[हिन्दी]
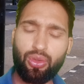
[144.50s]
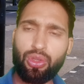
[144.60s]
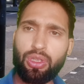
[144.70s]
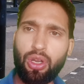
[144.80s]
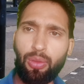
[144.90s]

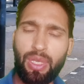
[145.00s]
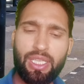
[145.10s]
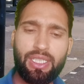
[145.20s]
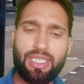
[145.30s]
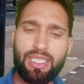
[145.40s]
कुक
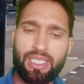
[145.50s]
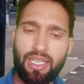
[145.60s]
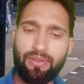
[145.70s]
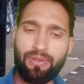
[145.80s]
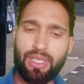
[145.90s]
ऑब्लिक
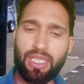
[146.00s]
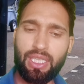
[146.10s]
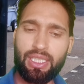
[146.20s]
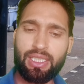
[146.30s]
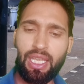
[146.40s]
शेफ
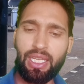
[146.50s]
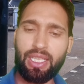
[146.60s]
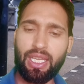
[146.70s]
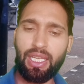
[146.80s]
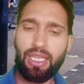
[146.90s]
इनकी
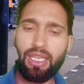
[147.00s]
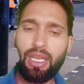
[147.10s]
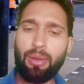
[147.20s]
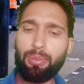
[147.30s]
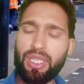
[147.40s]
सैलरी है
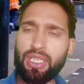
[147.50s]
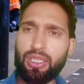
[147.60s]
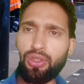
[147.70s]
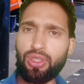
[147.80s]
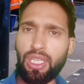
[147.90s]

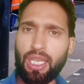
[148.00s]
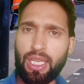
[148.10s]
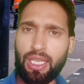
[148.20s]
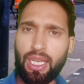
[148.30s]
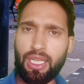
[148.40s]
1500 से
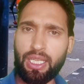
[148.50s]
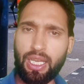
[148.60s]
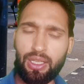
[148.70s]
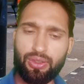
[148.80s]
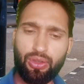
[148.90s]
लेकर
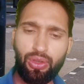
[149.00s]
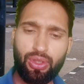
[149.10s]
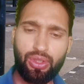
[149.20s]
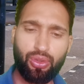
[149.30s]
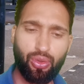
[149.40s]
1800
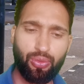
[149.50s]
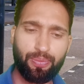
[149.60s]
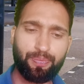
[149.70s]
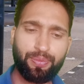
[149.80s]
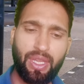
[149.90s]
यूरो
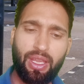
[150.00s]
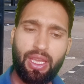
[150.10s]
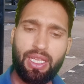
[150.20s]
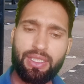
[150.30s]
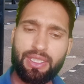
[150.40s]

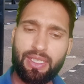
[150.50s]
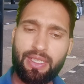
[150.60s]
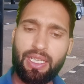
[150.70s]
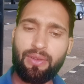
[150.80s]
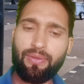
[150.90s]

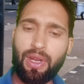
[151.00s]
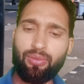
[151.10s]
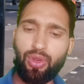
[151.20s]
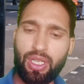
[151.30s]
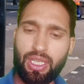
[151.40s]
जनरल
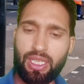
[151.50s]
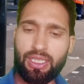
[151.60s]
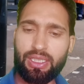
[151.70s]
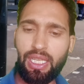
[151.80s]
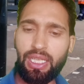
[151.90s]
फार्म
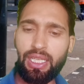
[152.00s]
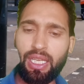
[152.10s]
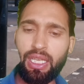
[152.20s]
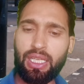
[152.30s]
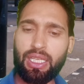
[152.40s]
वर्कर सैलरी
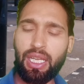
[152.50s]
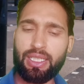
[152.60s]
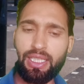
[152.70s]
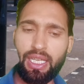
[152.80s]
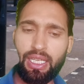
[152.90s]
है
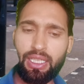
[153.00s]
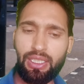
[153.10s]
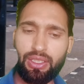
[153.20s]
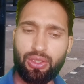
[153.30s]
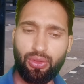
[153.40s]
हजार
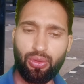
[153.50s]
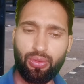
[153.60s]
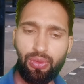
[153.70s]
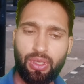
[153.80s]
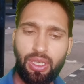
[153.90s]
यूरो